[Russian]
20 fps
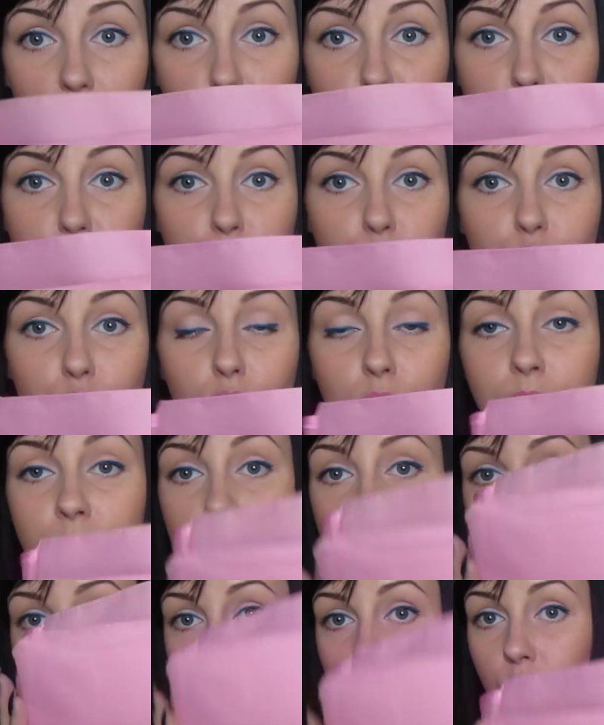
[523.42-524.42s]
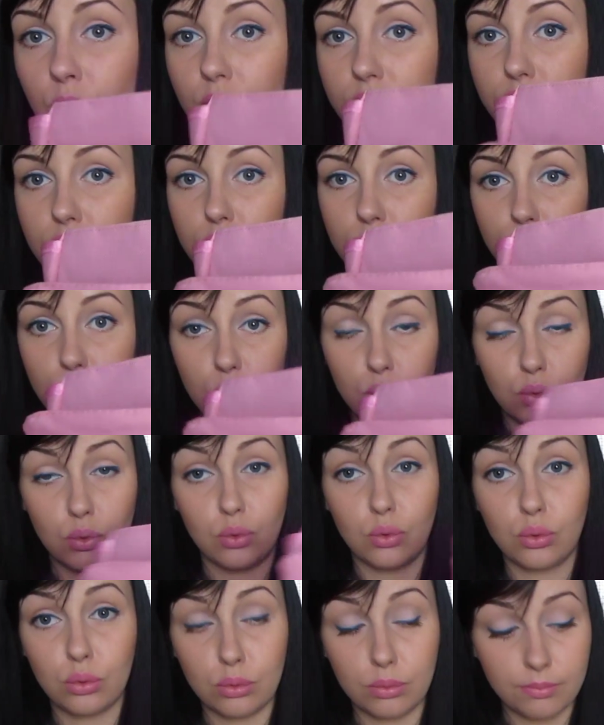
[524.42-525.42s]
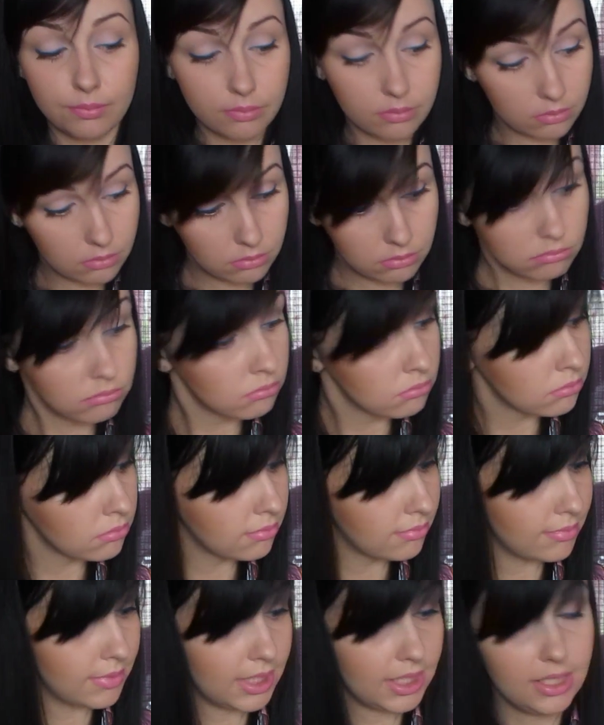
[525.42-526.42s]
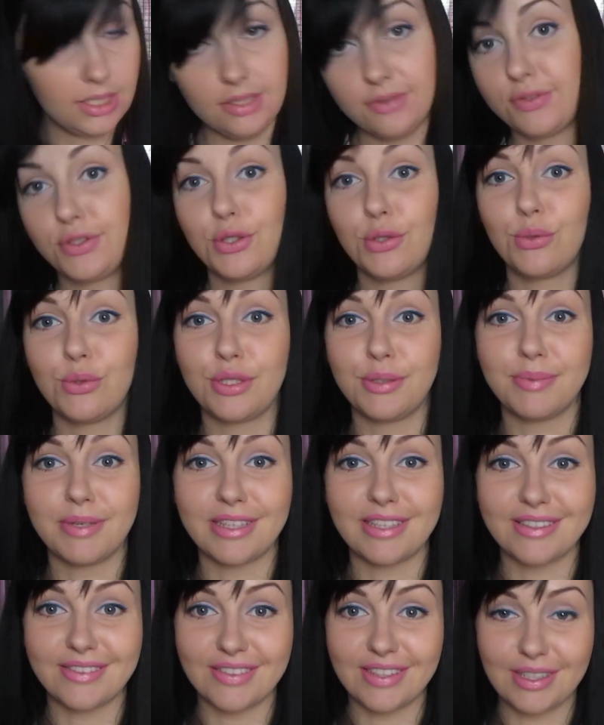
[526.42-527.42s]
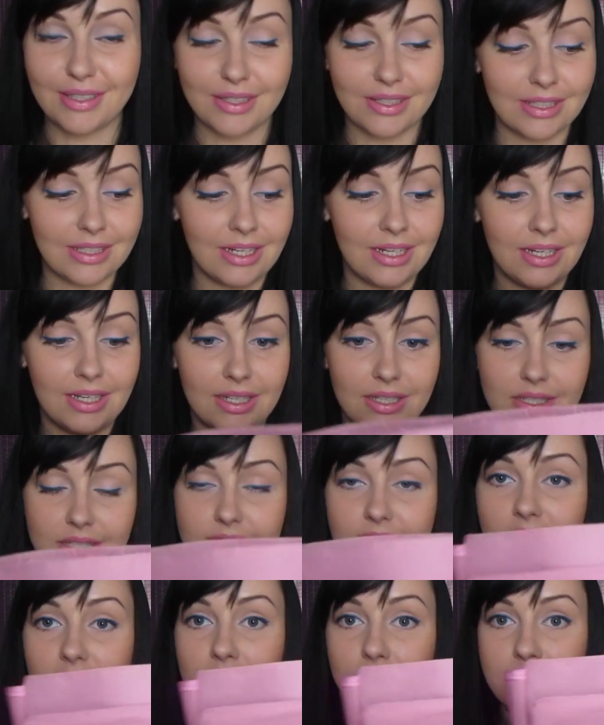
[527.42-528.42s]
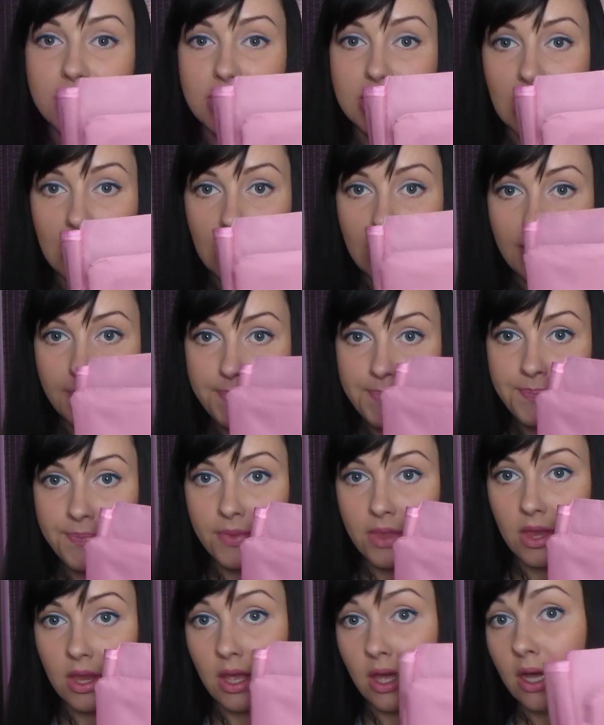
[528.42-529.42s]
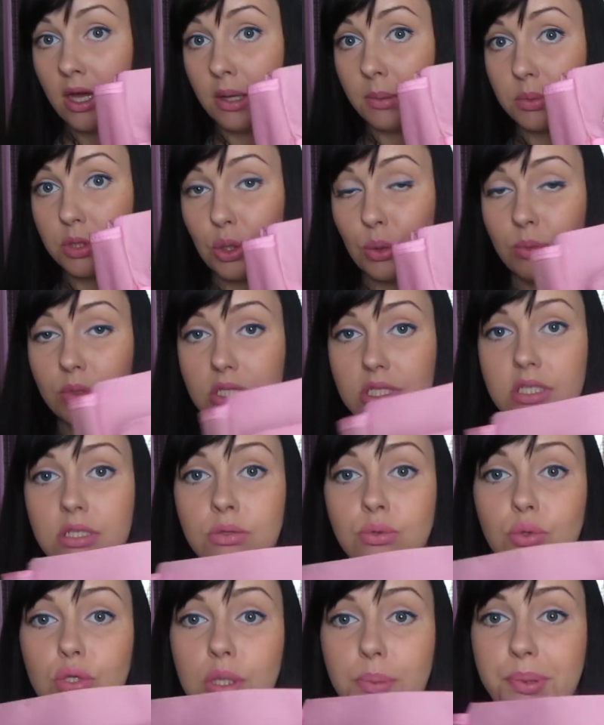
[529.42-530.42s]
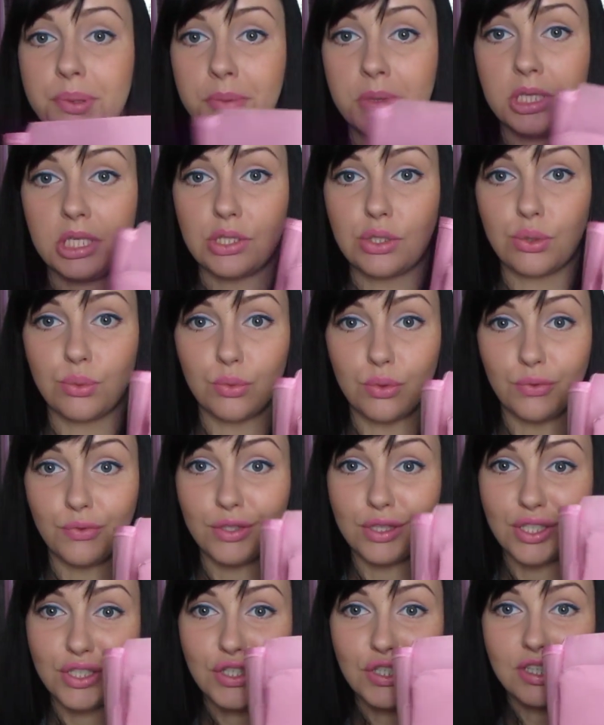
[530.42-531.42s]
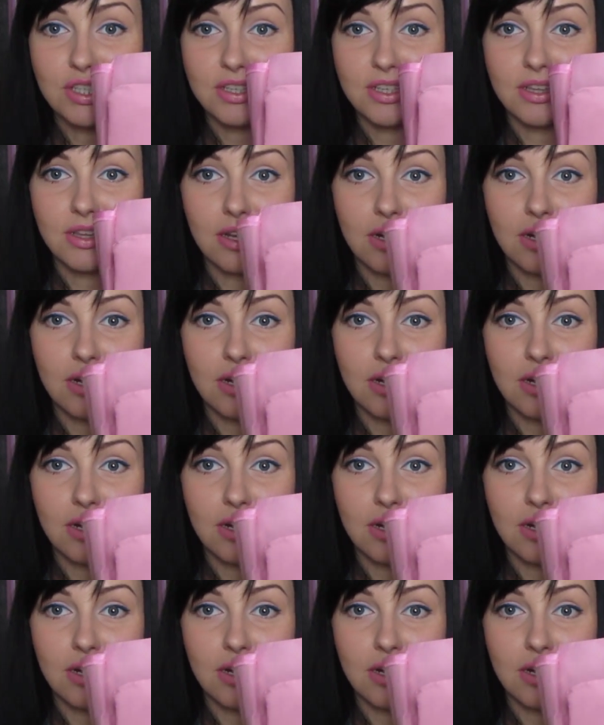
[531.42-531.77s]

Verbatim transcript: очень удобная, кинул сумку, и все у тебя на, твоих, на своих местах. Потом, если нужно поменять сумку, вытащил этот